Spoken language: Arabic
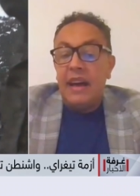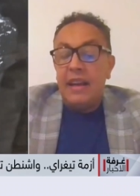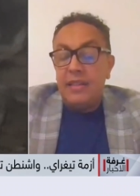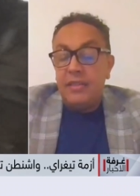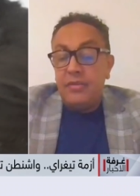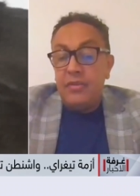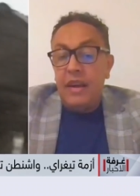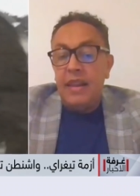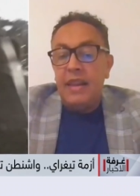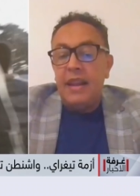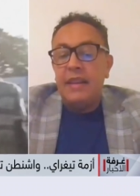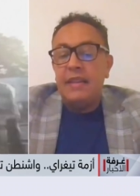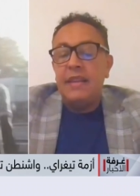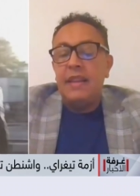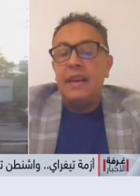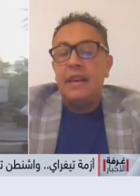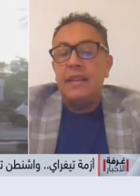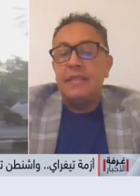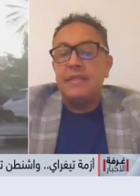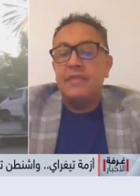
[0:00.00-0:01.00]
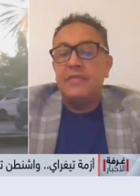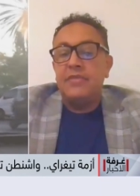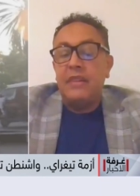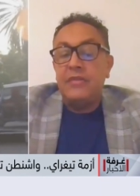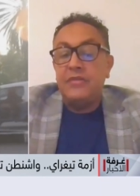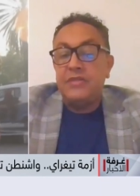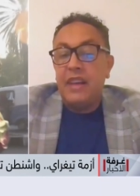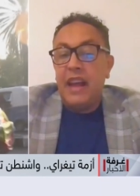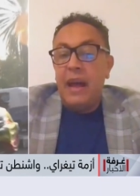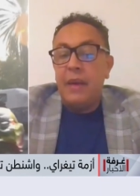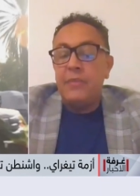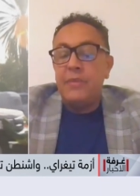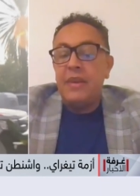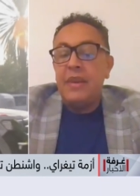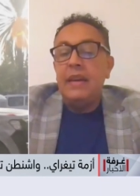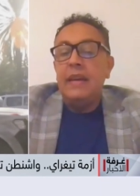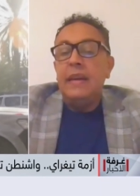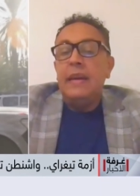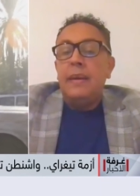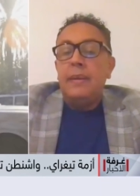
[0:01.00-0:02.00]
فعلا الى استفاف شعبي
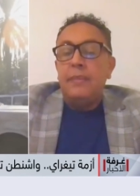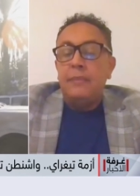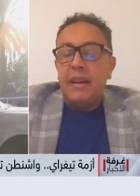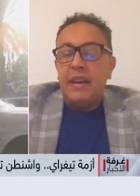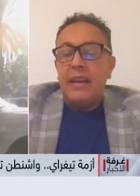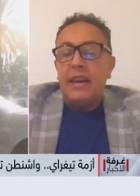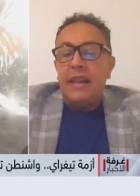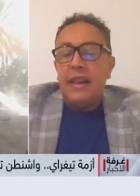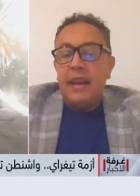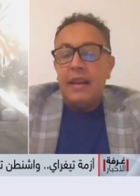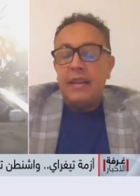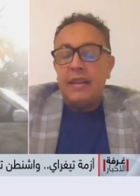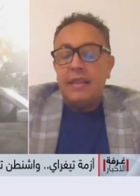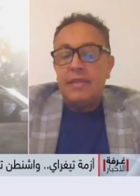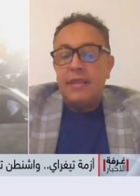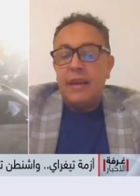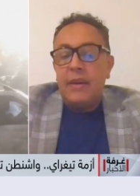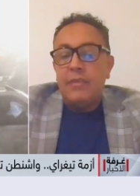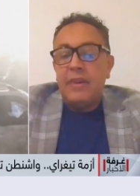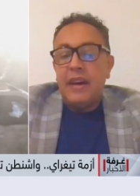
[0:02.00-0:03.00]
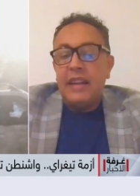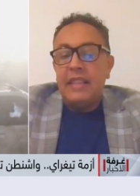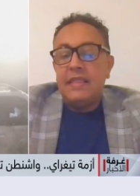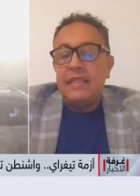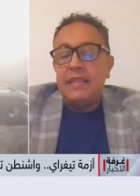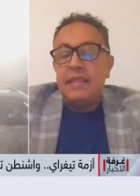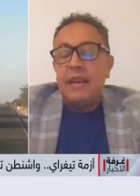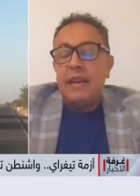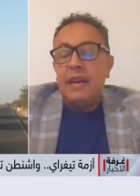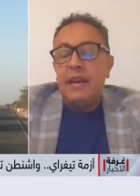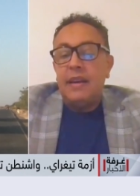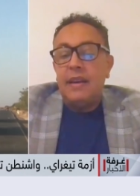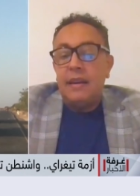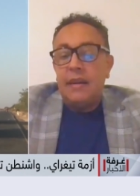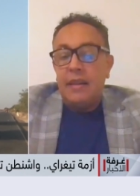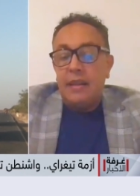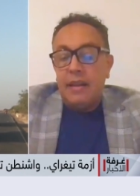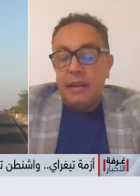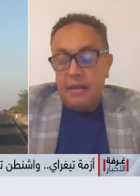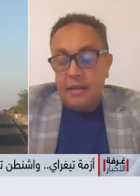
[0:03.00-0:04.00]
من خلال خطابات آه،
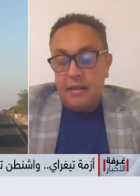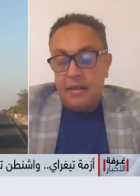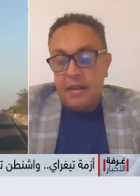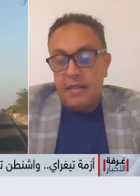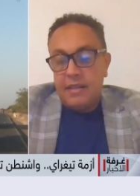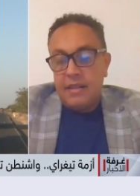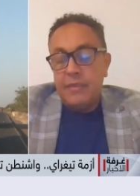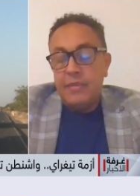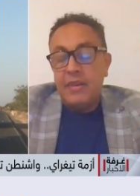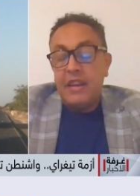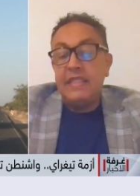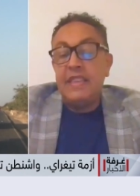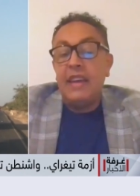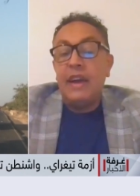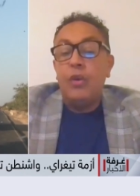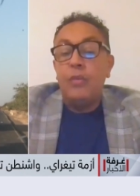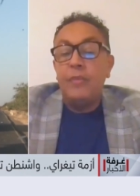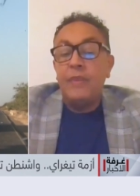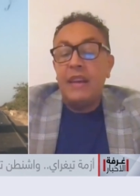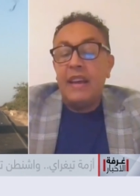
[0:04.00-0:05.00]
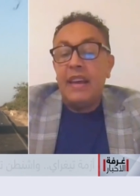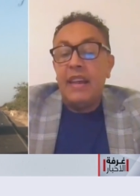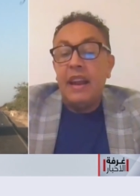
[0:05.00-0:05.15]
آه، خطاباتها ومن خلال